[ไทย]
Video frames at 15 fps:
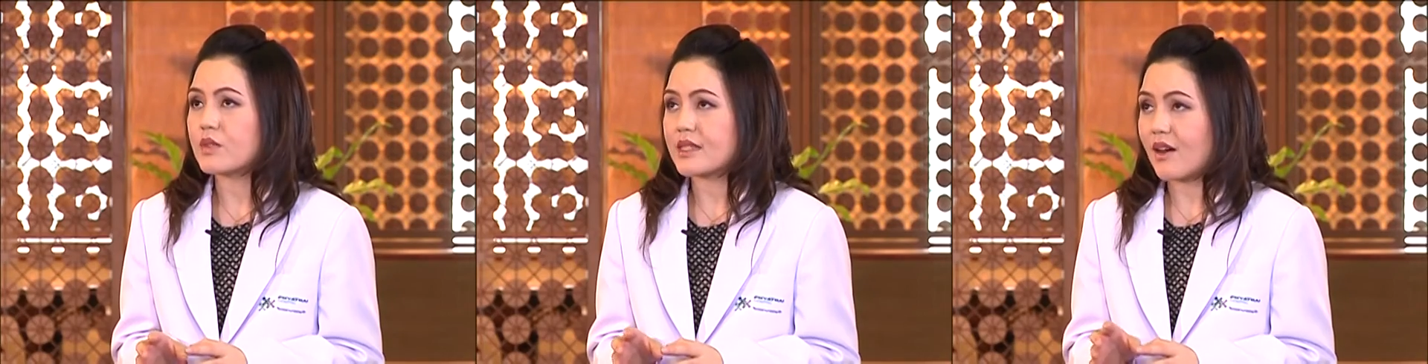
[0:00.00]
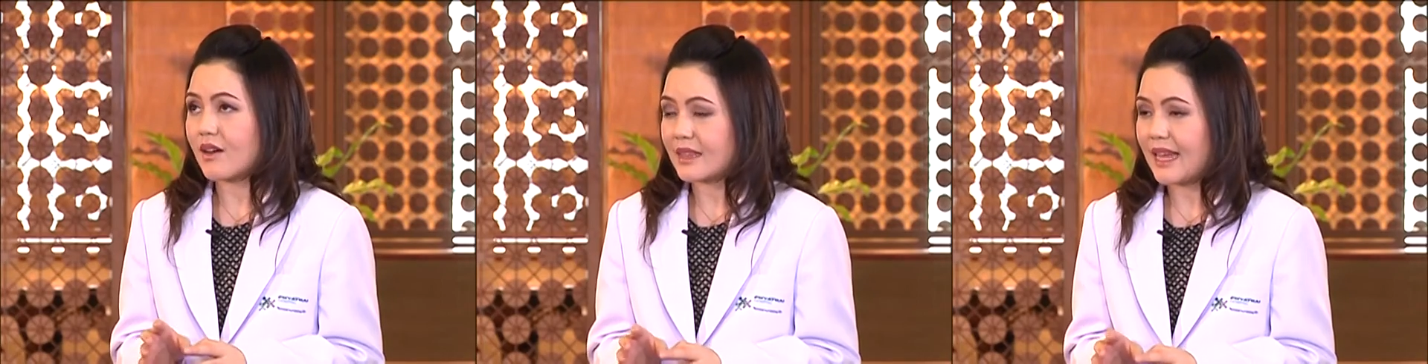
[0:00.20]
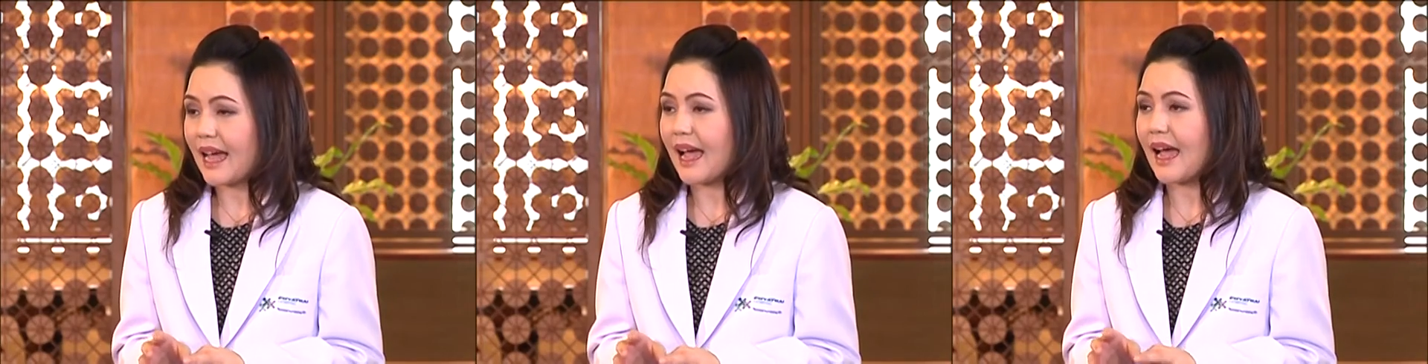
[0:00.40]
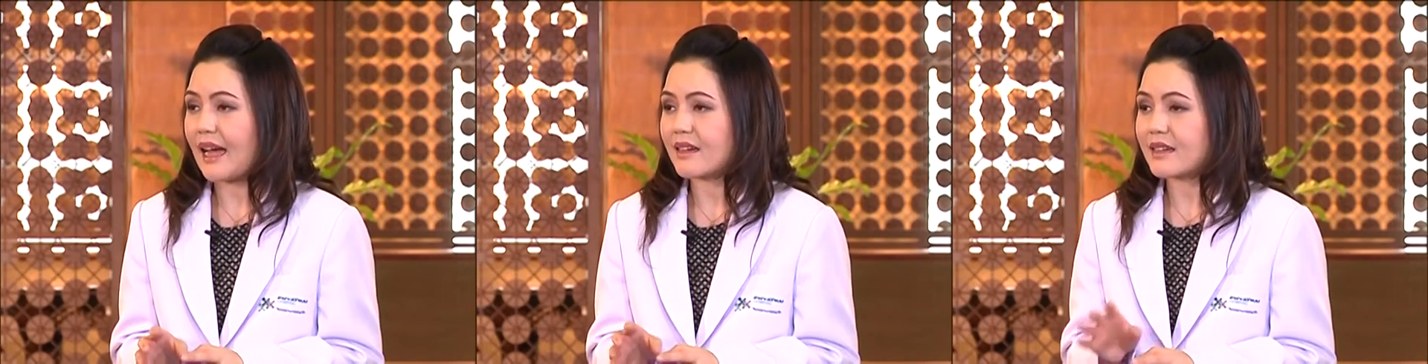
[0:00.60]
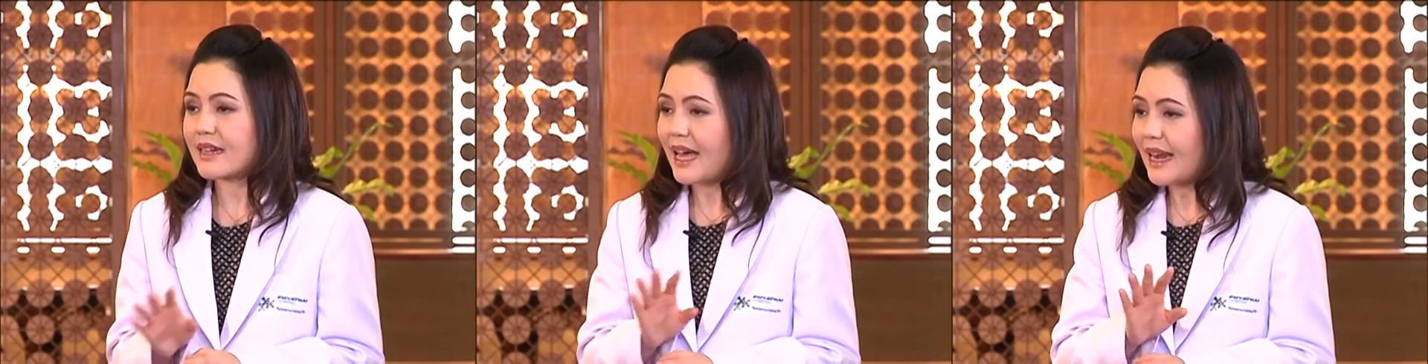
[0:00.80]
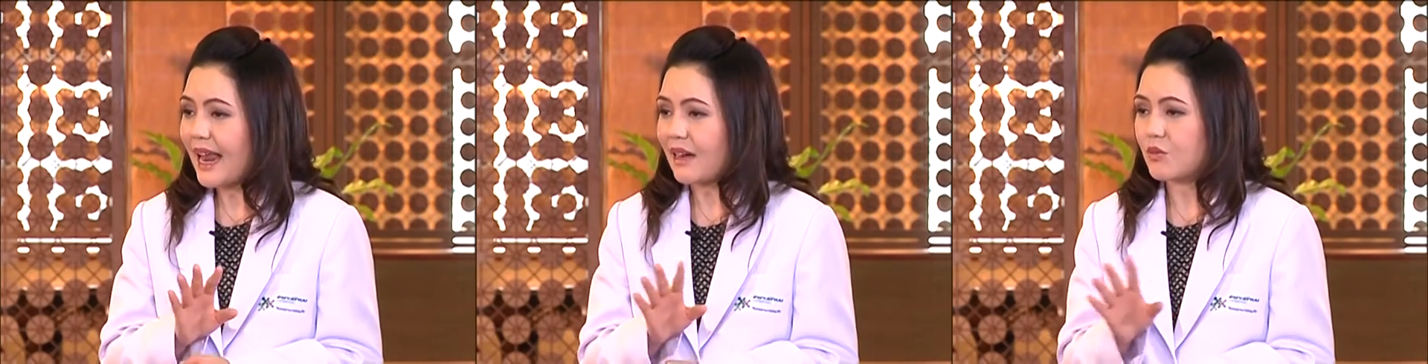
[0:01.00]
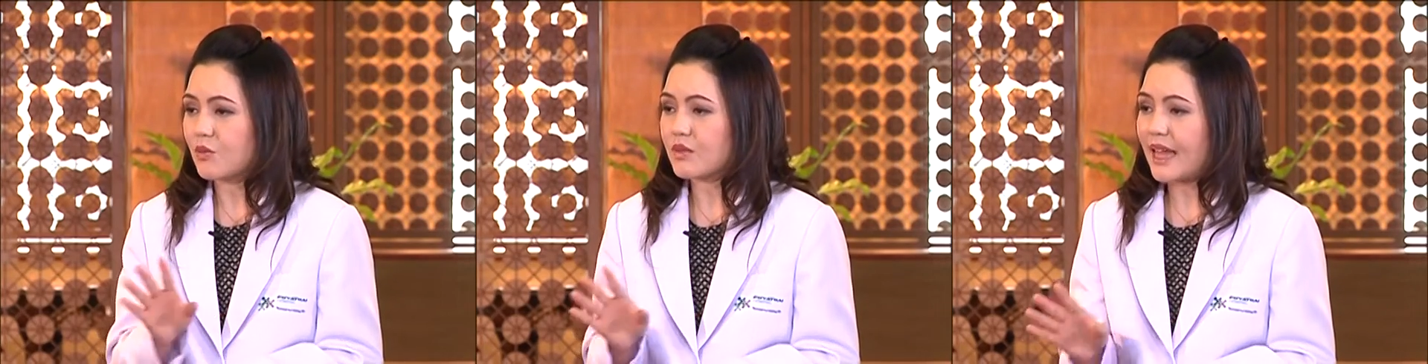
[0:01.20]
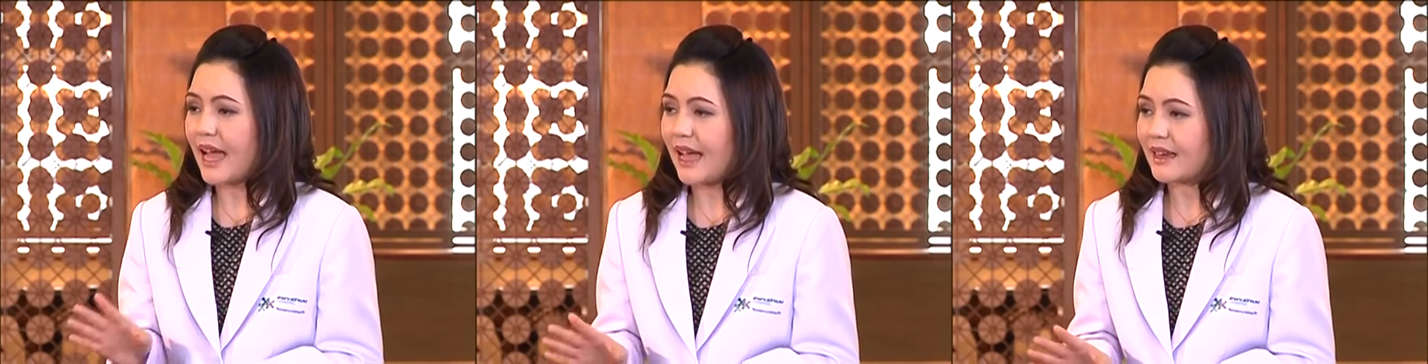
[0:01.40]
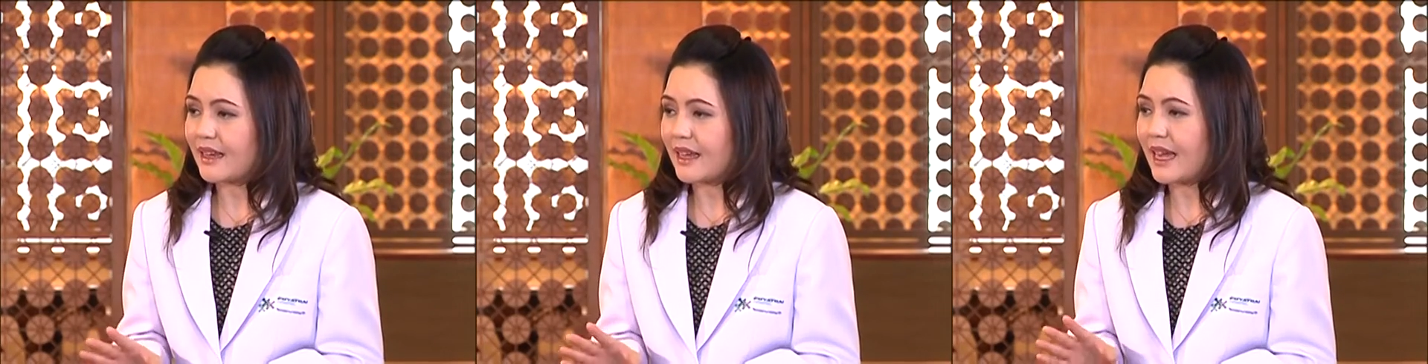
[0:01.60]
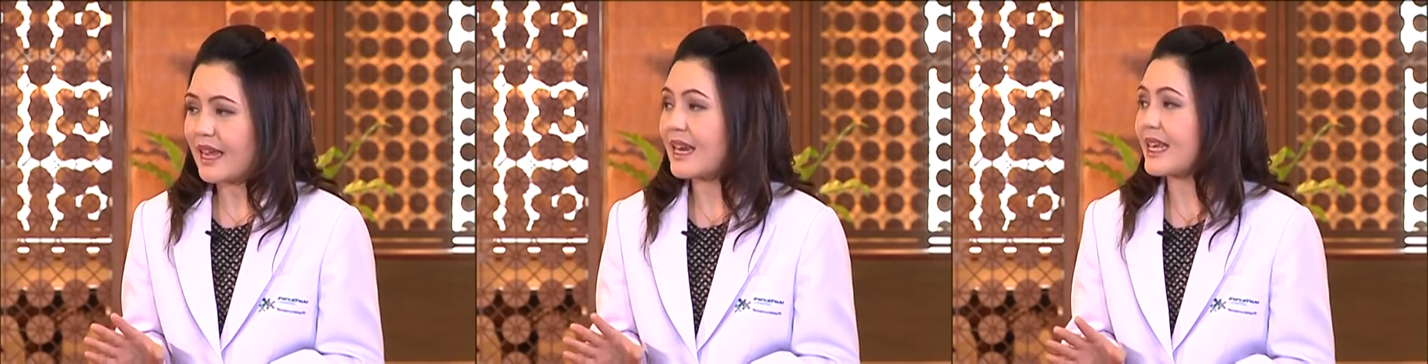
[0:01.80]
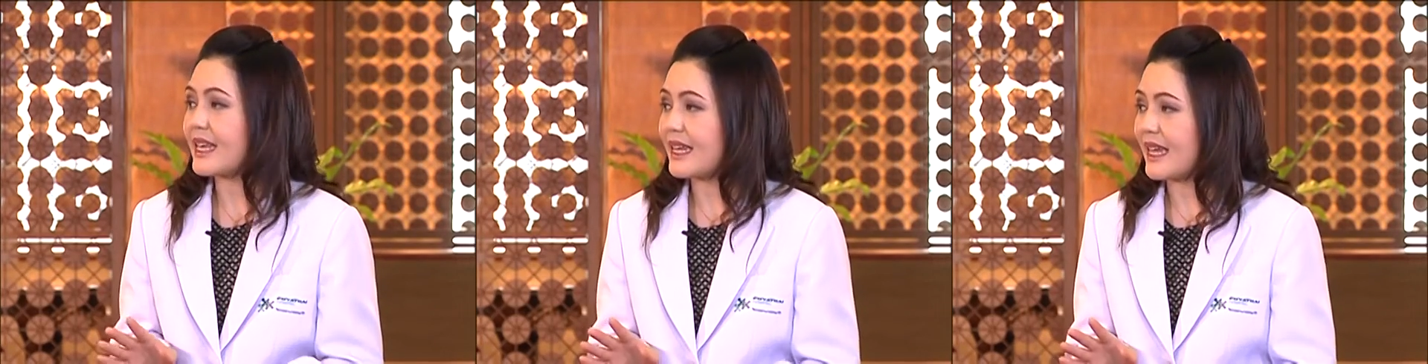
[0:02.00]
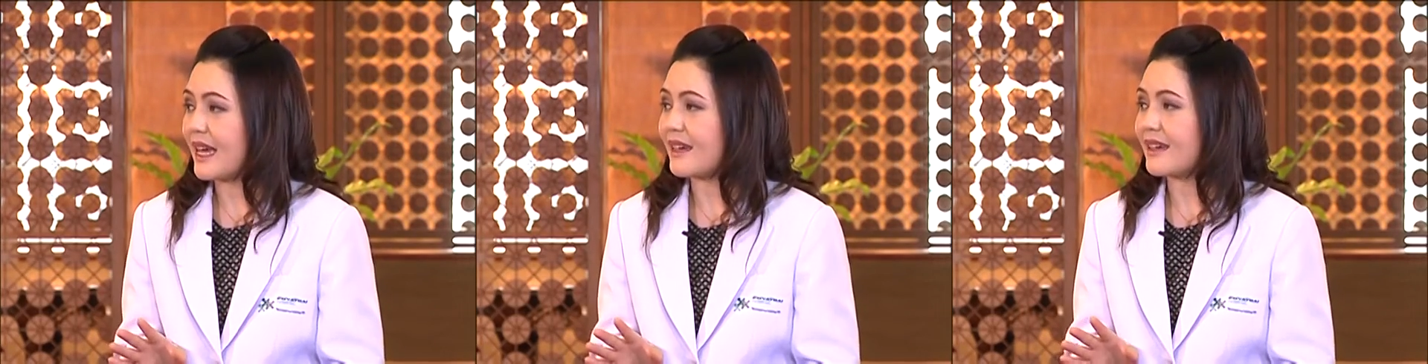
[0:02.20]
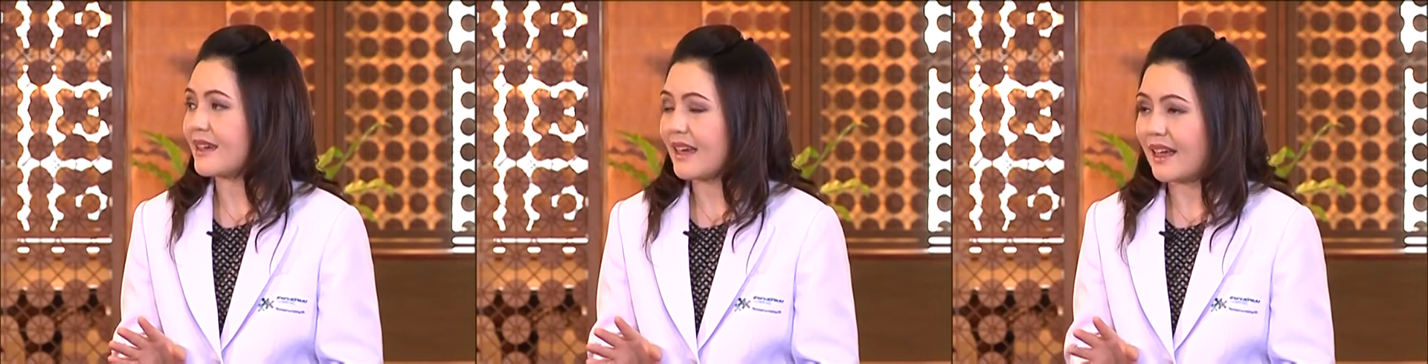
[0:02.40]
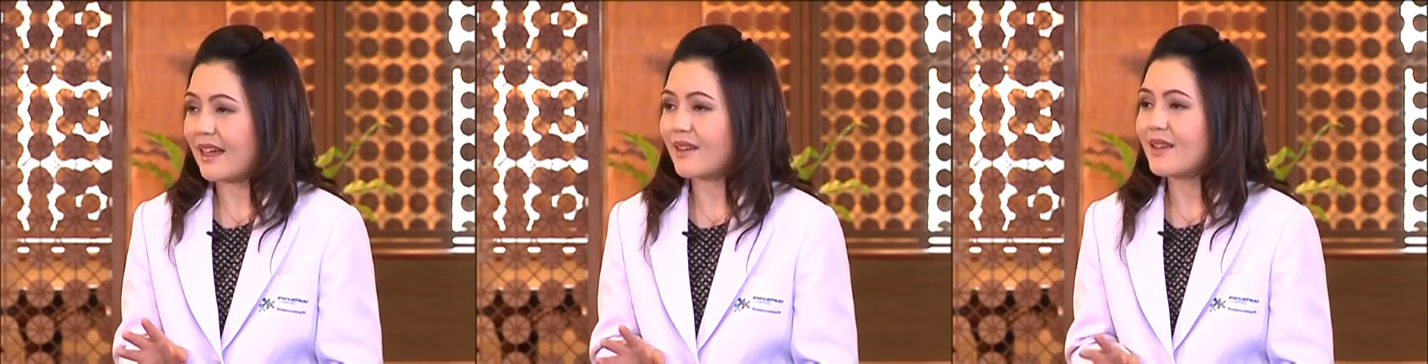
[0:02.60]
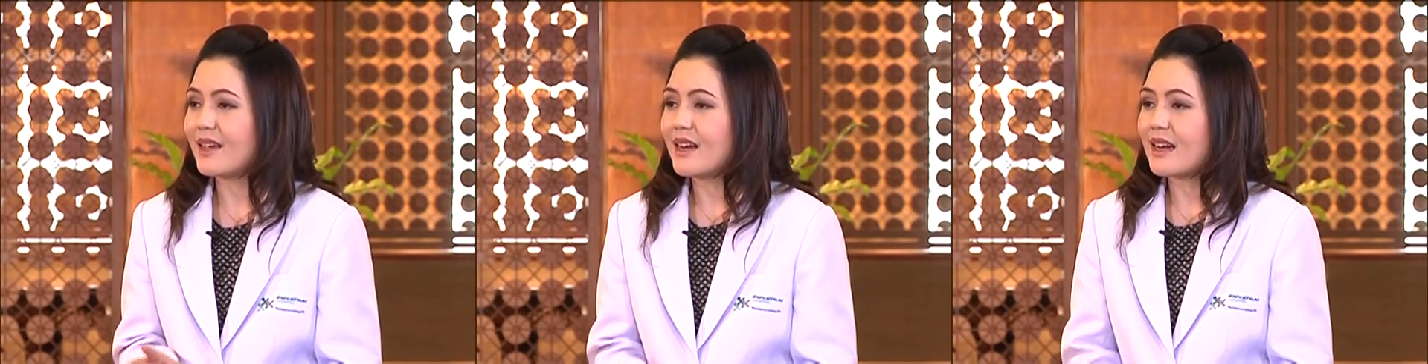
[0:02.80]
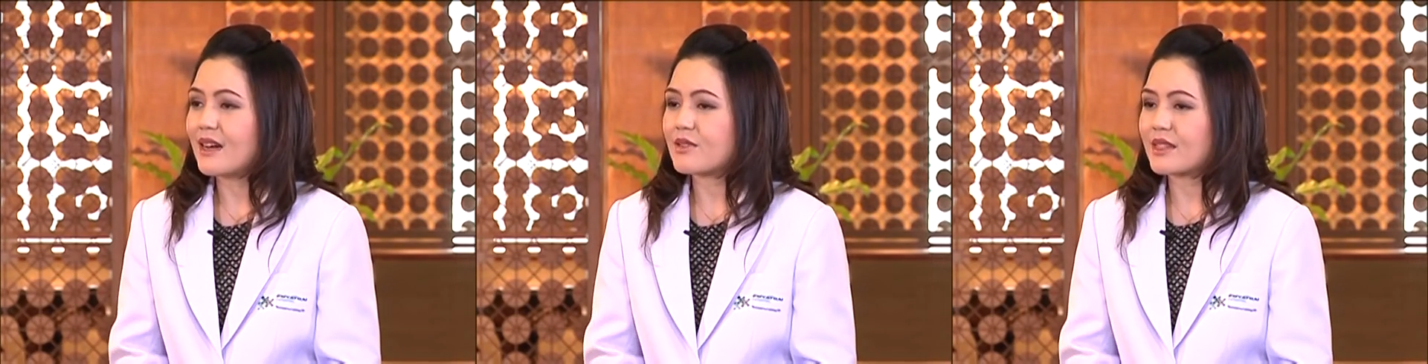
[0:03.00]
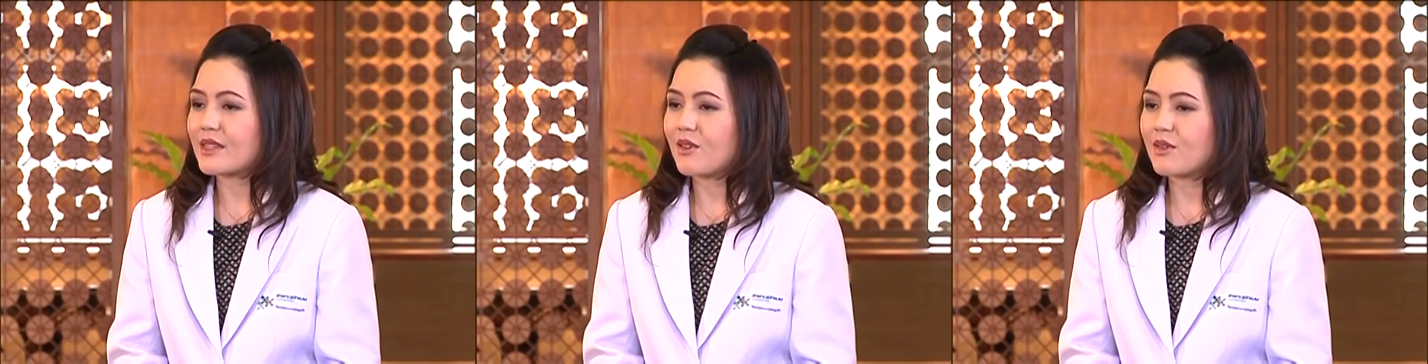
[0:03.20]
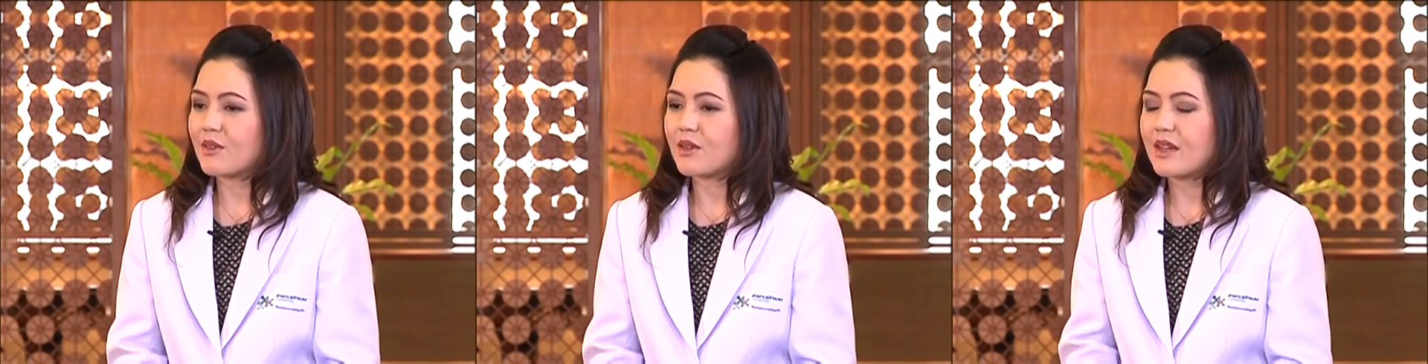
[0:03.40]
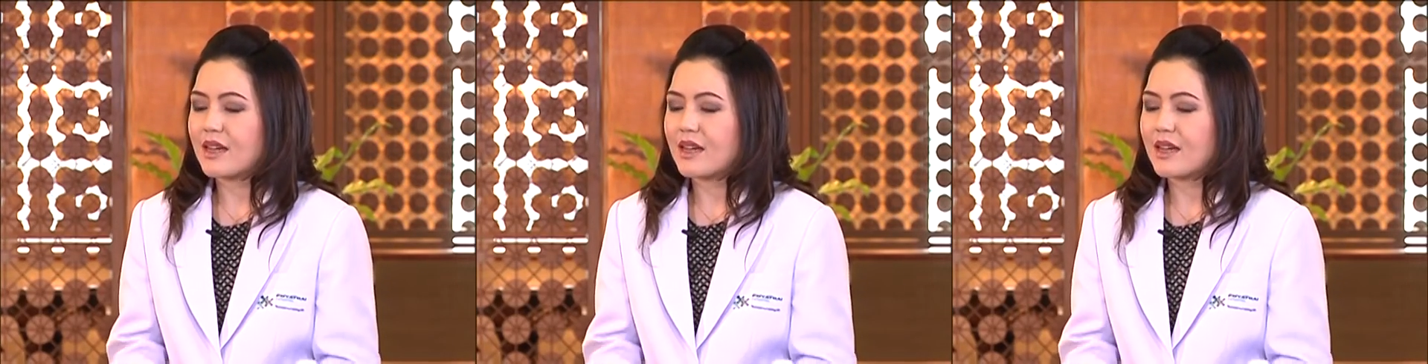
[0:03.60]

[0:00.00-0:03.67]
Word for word: จอตา คือด้านหลังลูกตาเนี่ยให้ละเอียดนะคะ เราจะต้อง